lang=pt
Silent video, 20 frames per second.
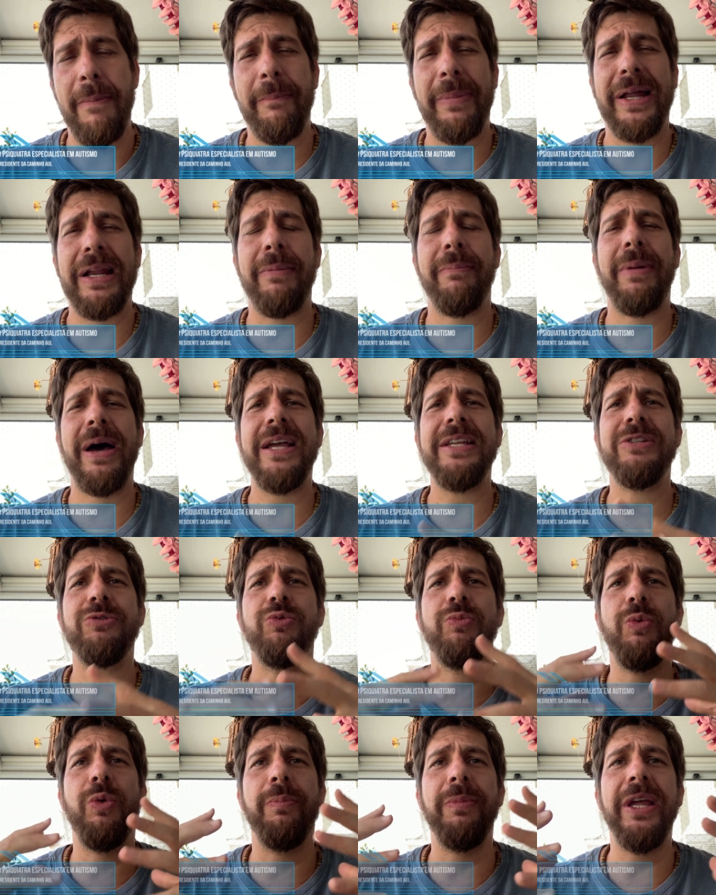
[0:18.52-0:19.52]
para mais
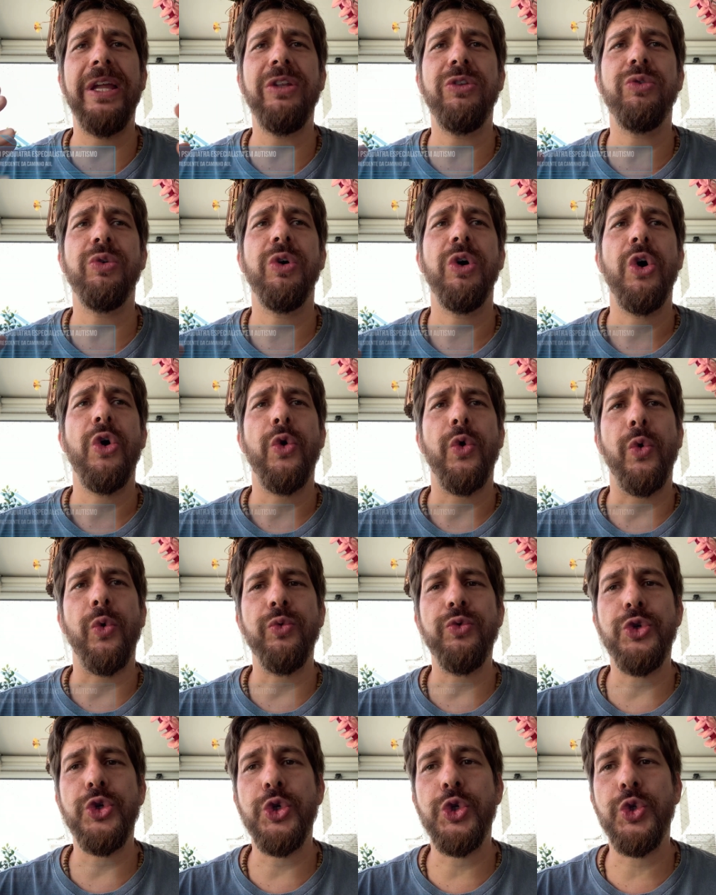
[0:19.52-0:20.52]
um momento
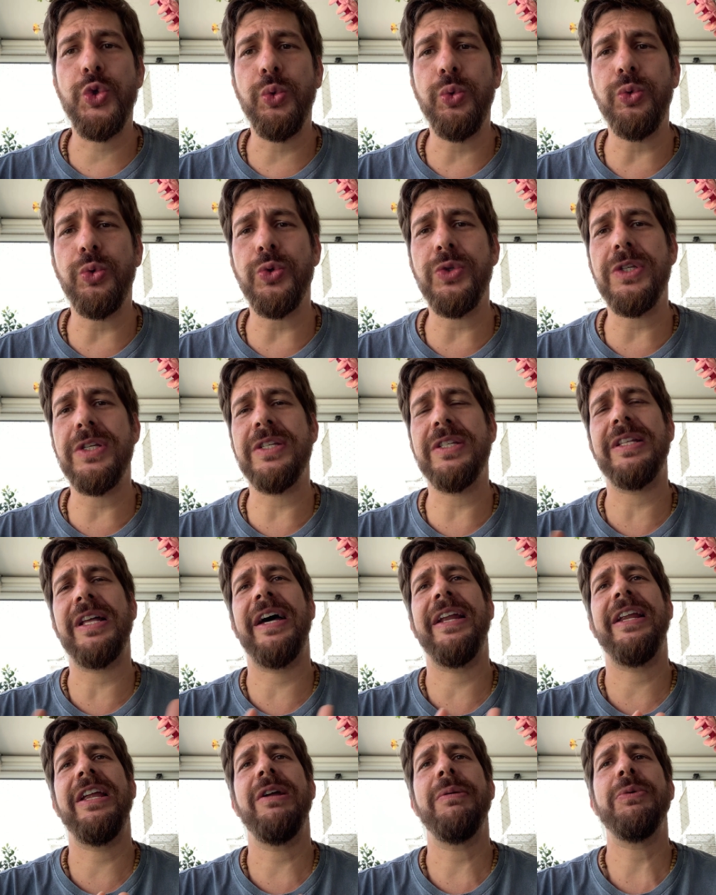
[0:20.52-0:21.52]
onde juntos
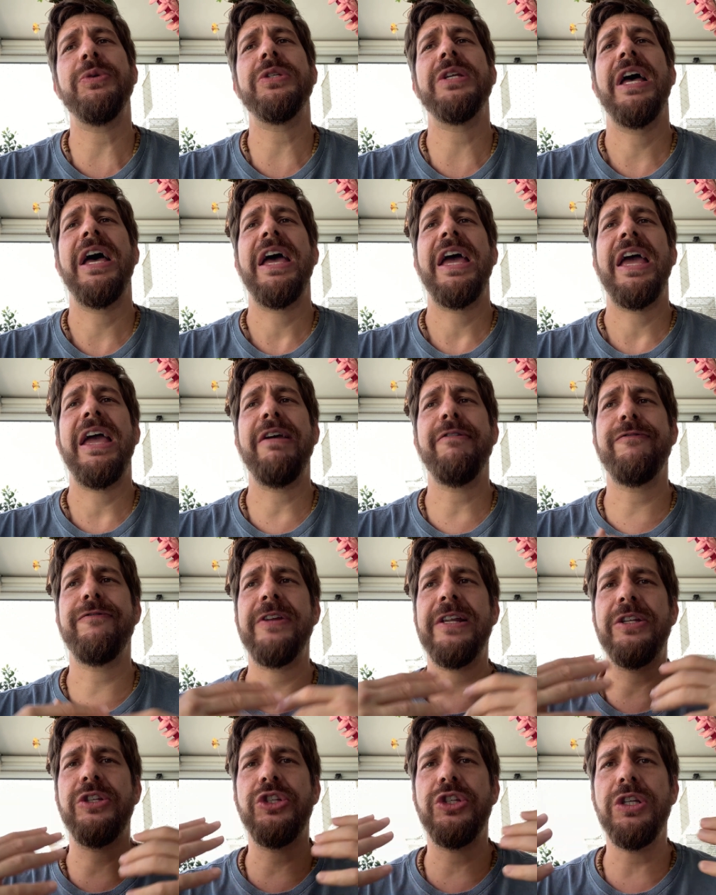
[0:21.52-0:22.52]
estaremos
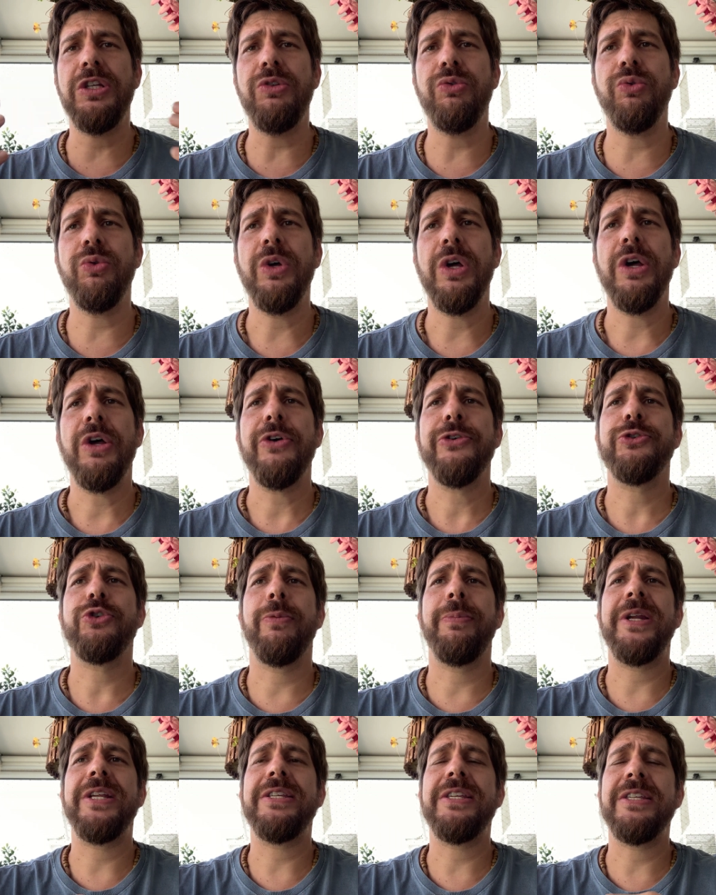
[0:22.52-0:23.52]
refletindo
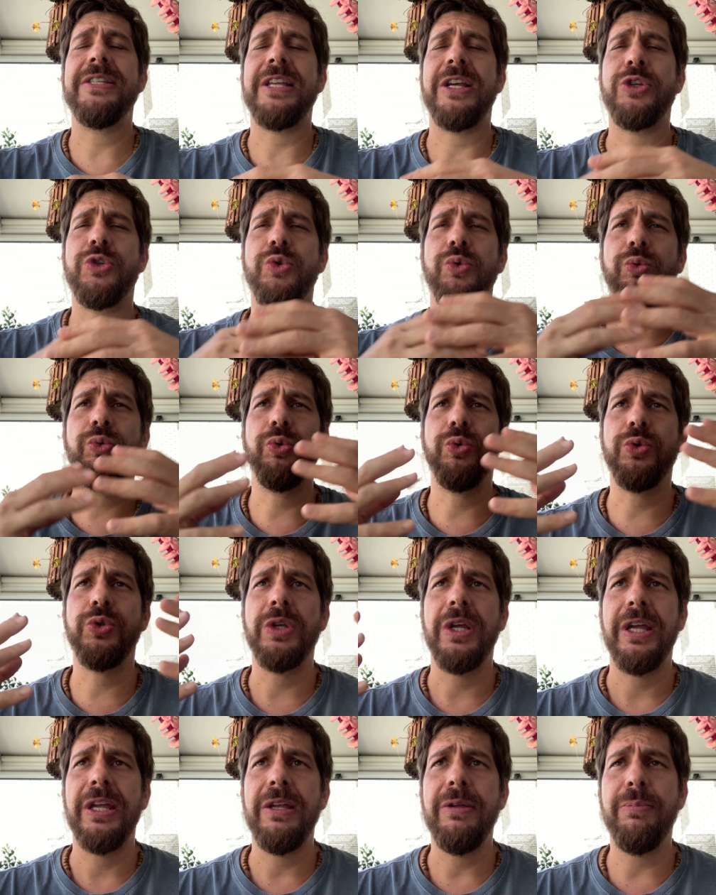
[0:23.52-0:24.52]
sobre esses
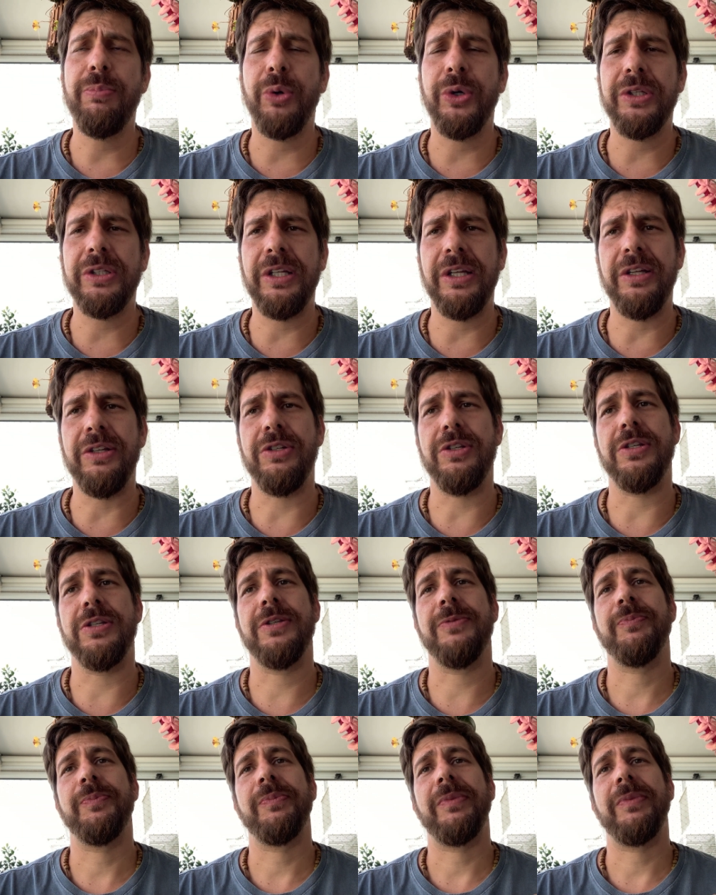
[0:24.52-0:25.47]
assuntos importantes,